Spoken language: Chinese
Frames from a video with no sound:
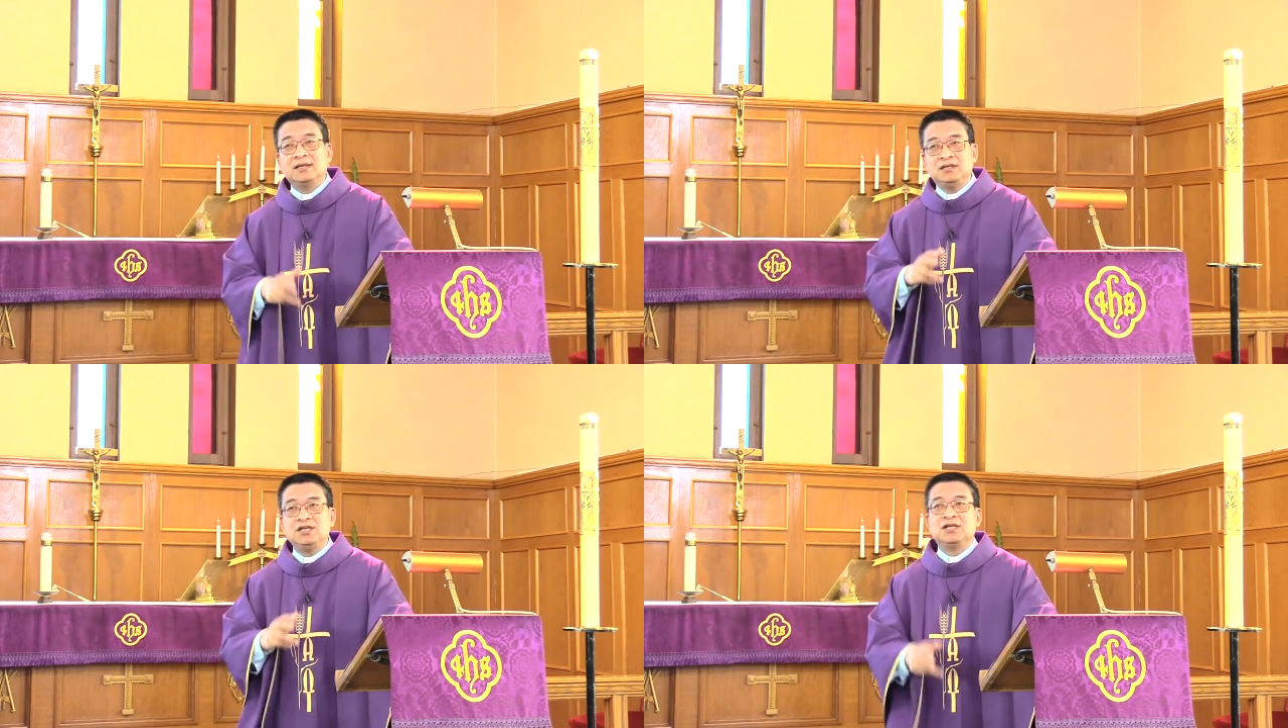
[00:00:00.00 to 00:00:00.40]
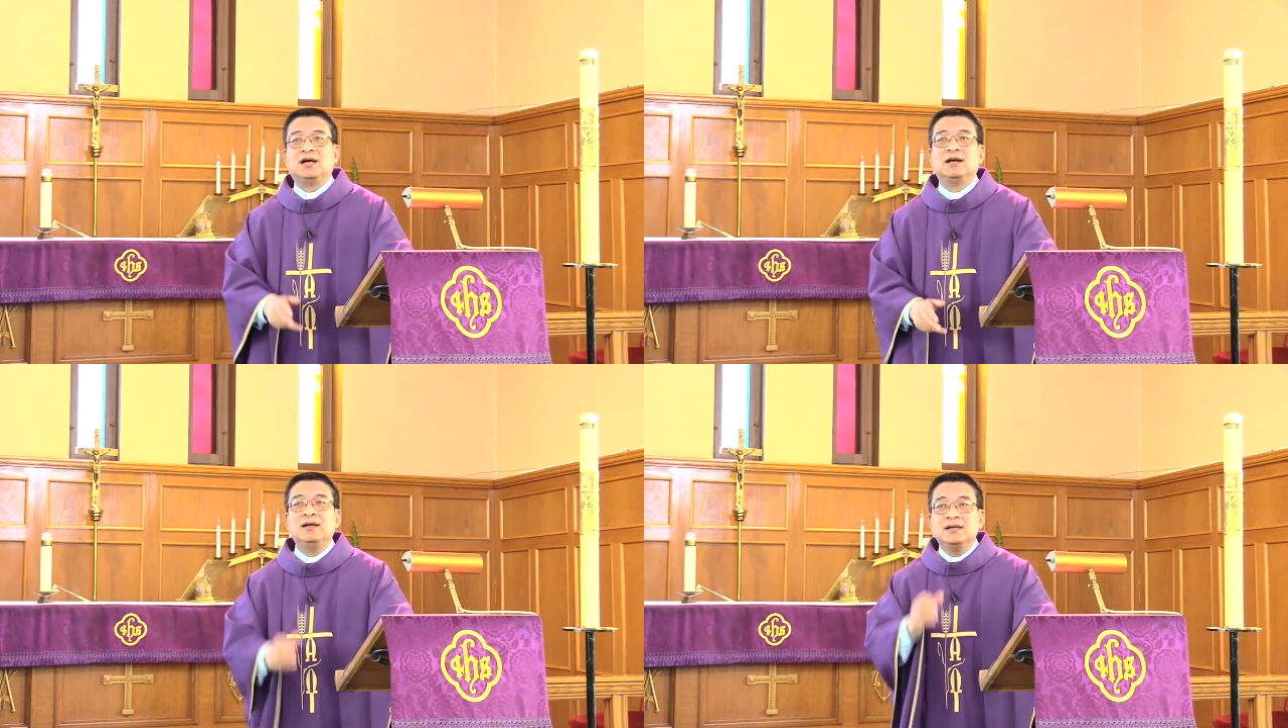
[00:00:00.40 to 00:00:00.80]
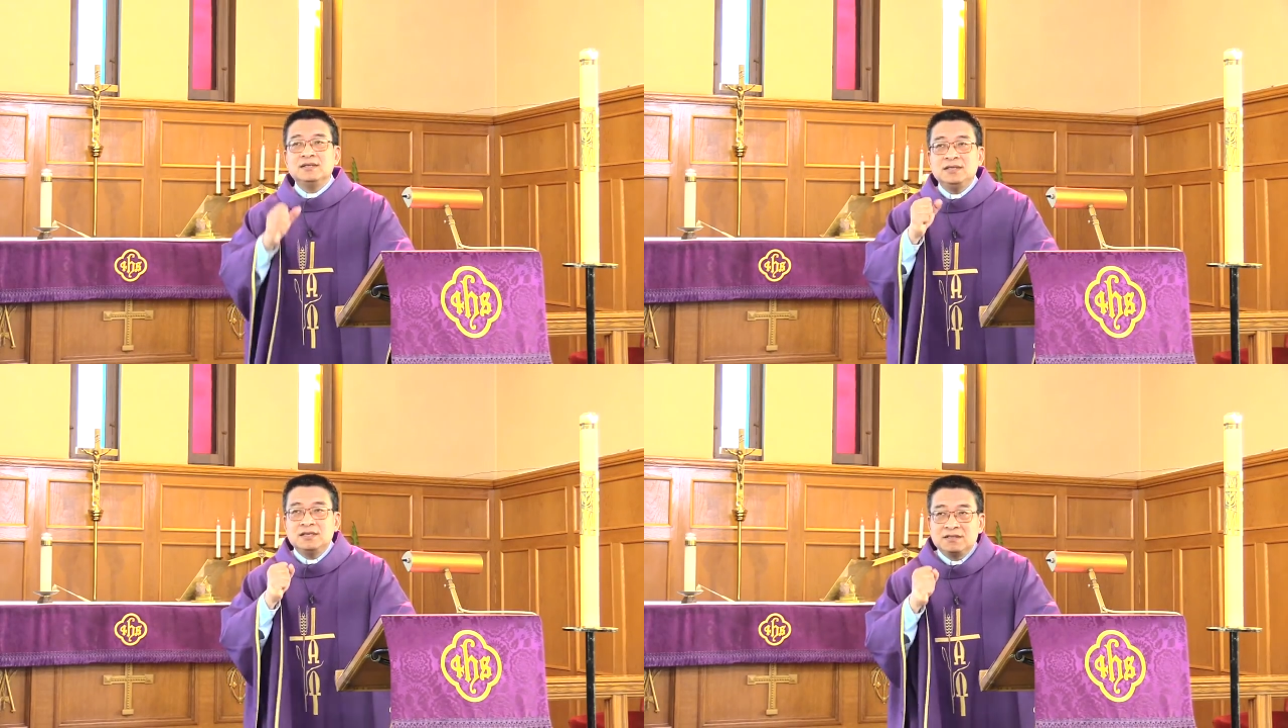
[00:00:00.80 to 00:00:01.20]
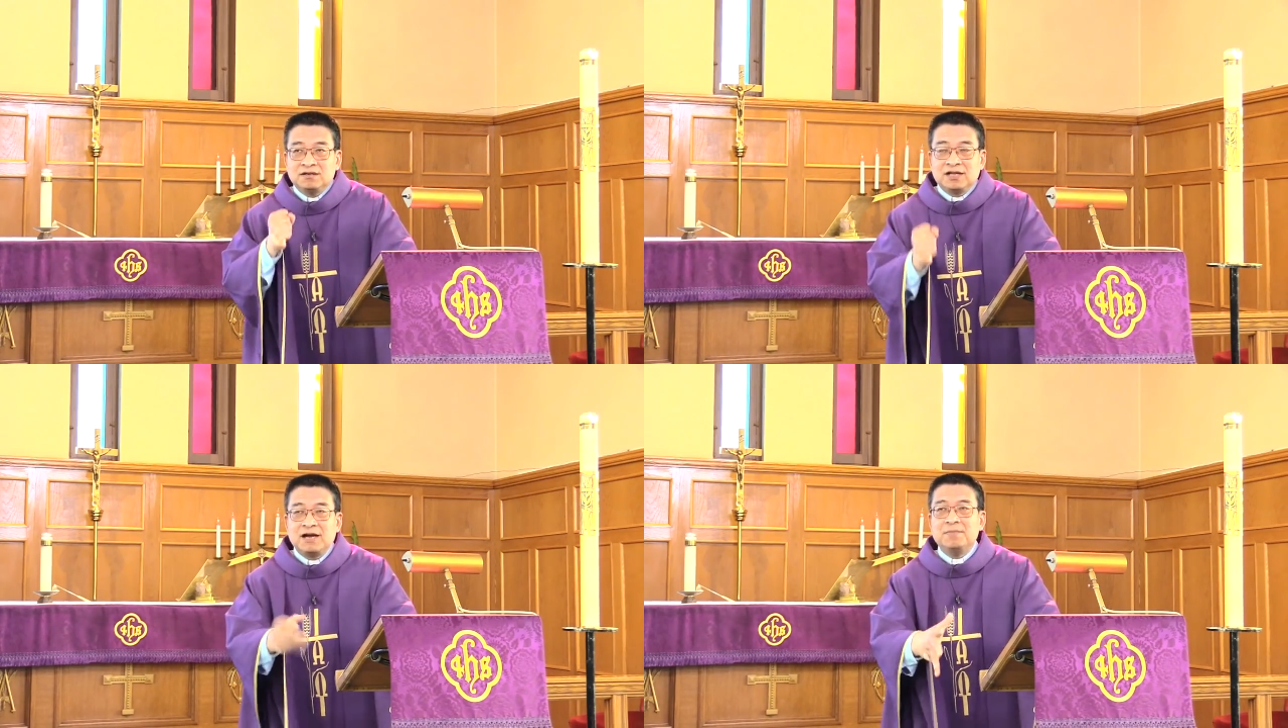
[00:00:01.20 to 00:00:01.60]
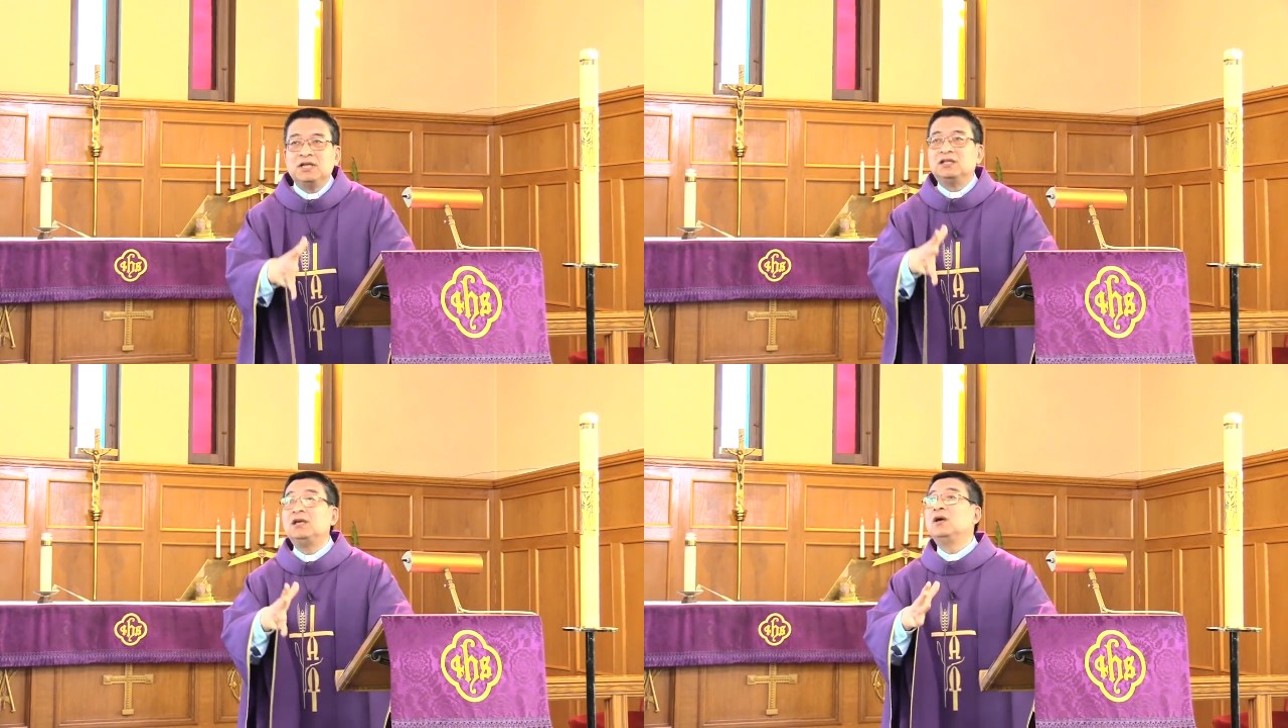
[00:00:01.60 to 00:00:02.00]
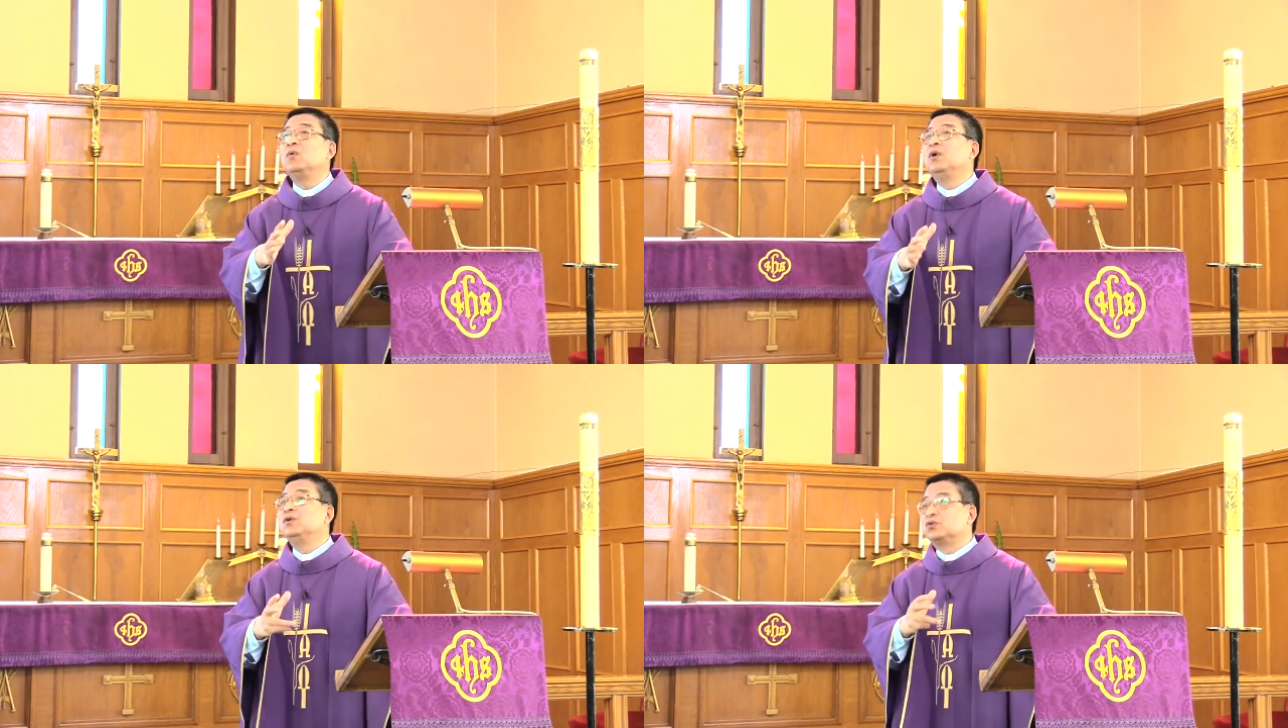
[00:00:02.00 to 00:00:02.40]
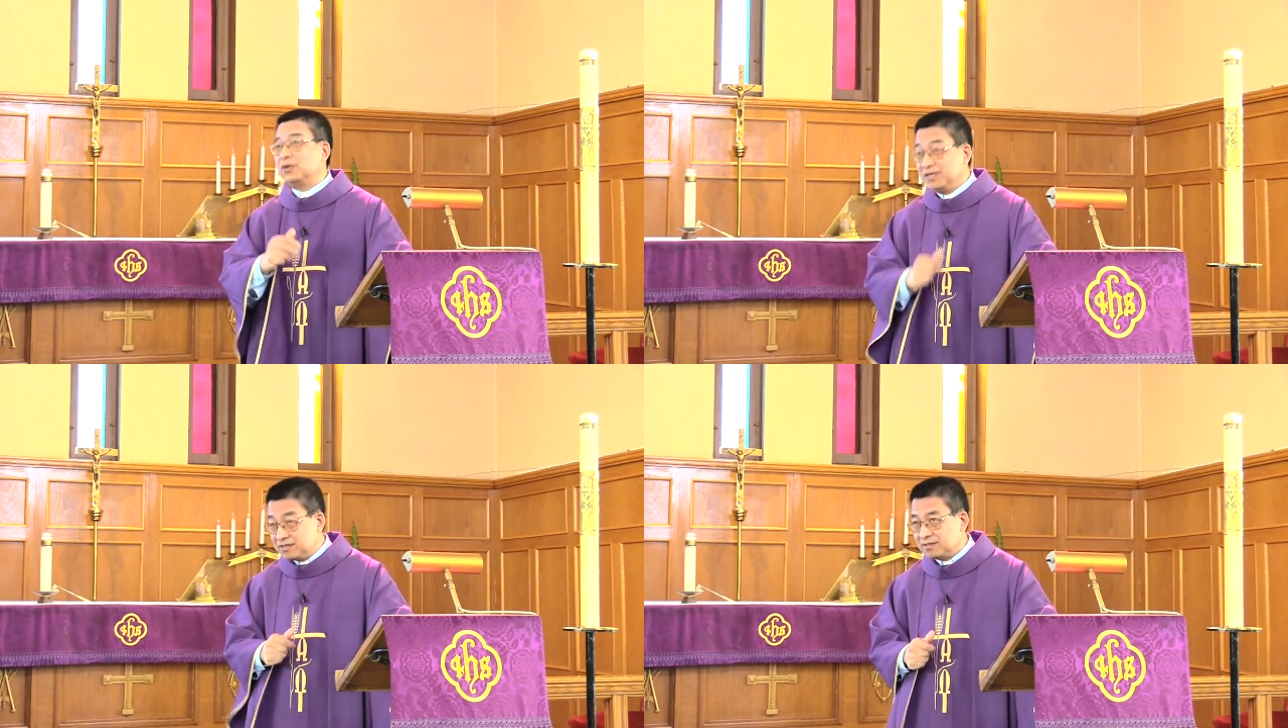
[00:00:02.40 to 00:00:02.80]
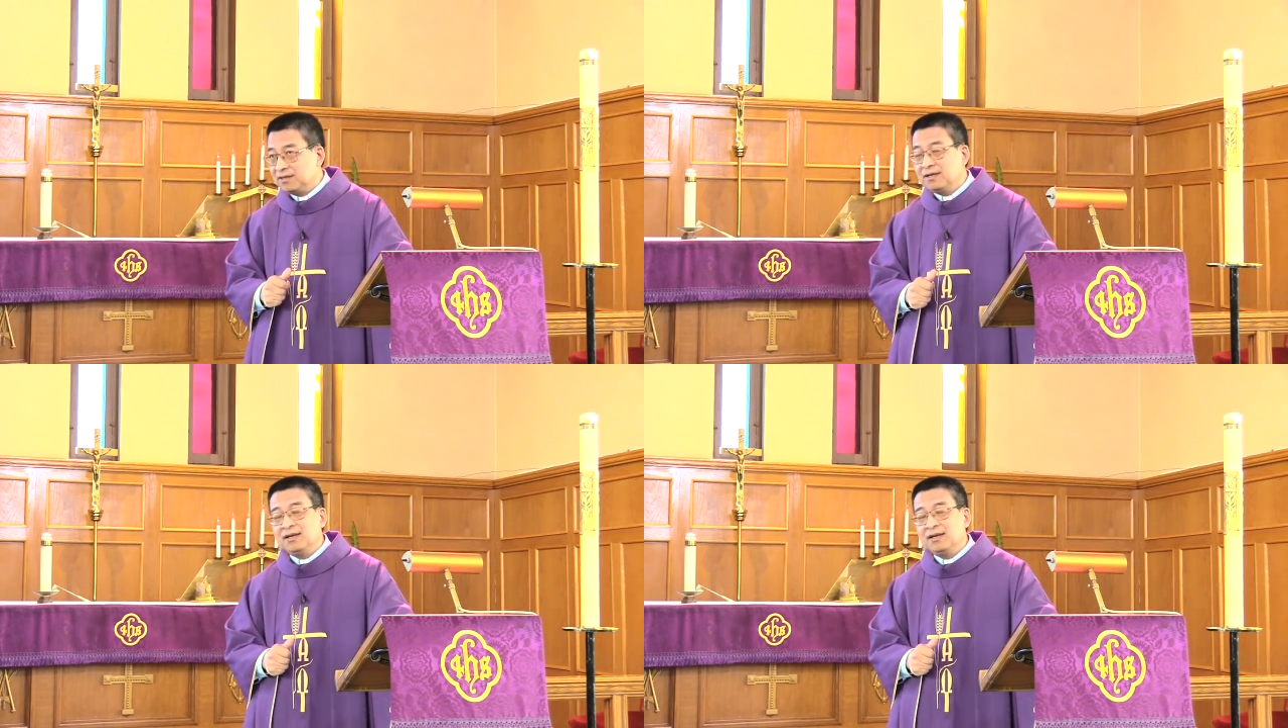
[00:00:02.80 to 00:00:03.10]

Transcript: 在地上建造他们的天国，用锤子